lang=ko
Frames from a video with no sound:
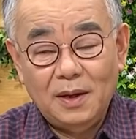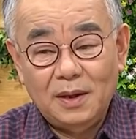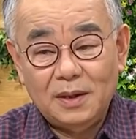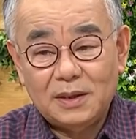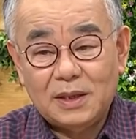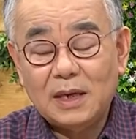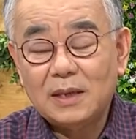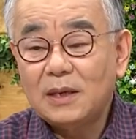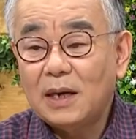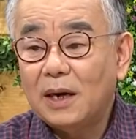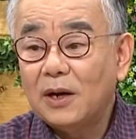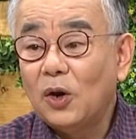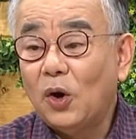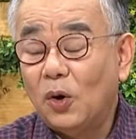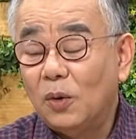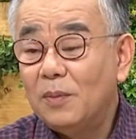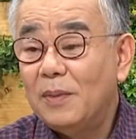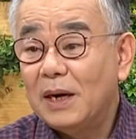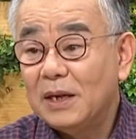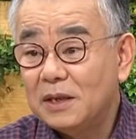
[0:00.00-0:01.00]
세상이
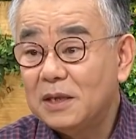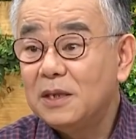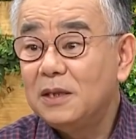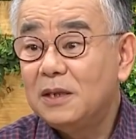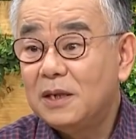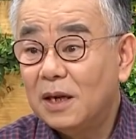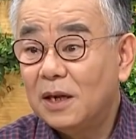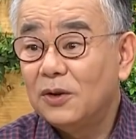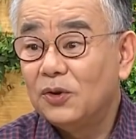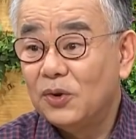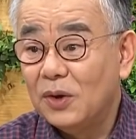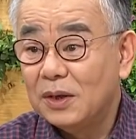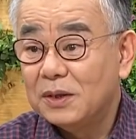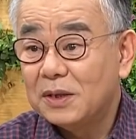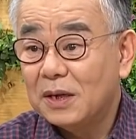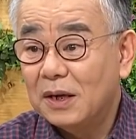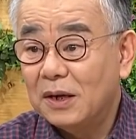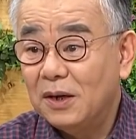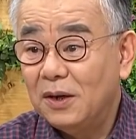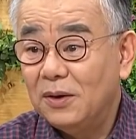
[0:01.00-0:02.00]
엉망진창이
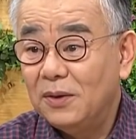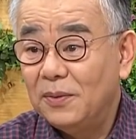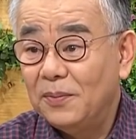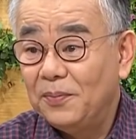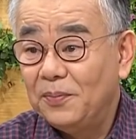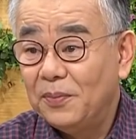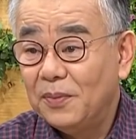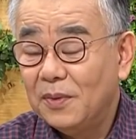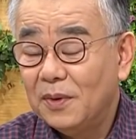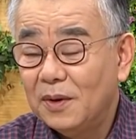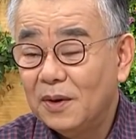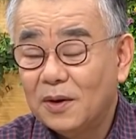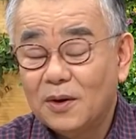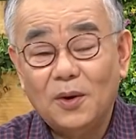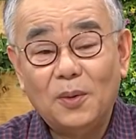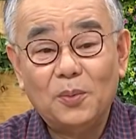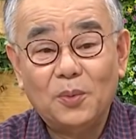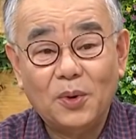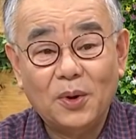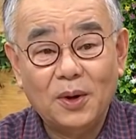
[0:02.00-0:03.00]
됐잖아요.
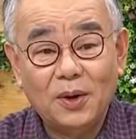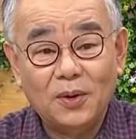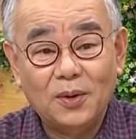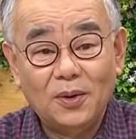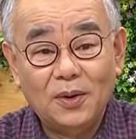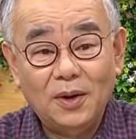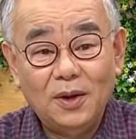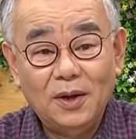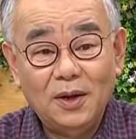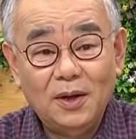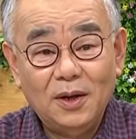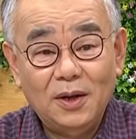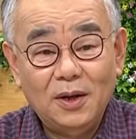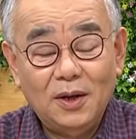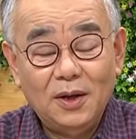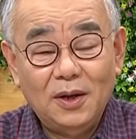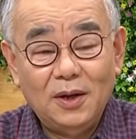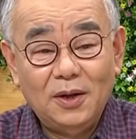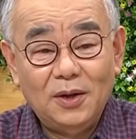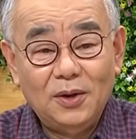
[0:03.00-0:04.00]
그건 뭐예요?
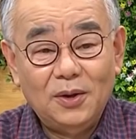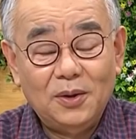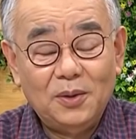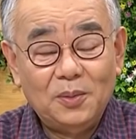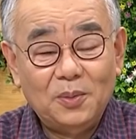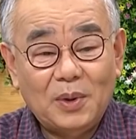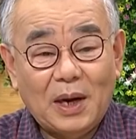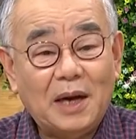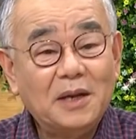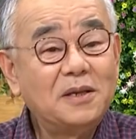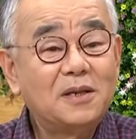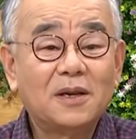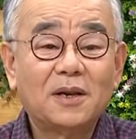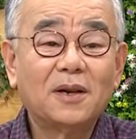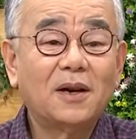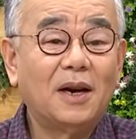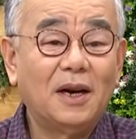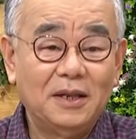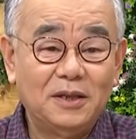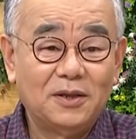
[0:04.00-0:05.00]
안
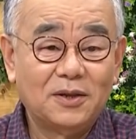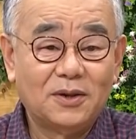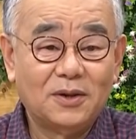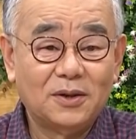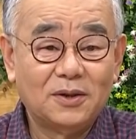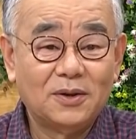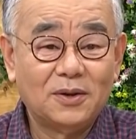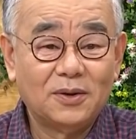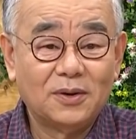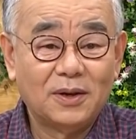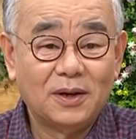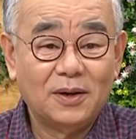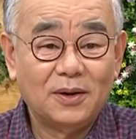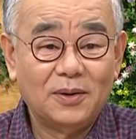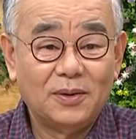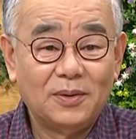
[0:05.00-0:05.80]
지키라 안 지켜서 그래요.